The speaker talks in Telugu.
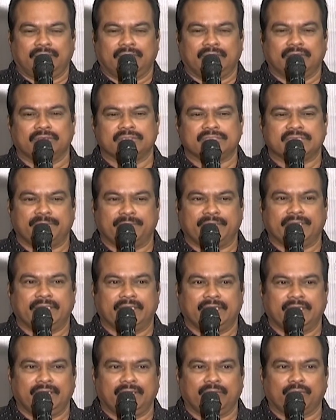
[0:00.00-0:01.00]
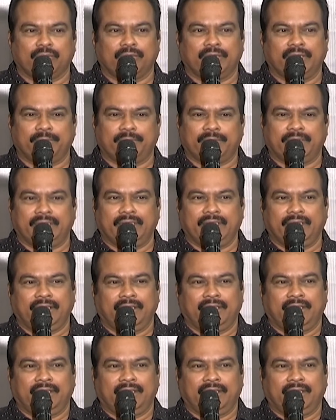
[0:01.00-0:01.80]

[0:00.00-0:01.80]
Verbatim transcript: ఏదో సినిమా తీయాలని కోరిక పుట్టి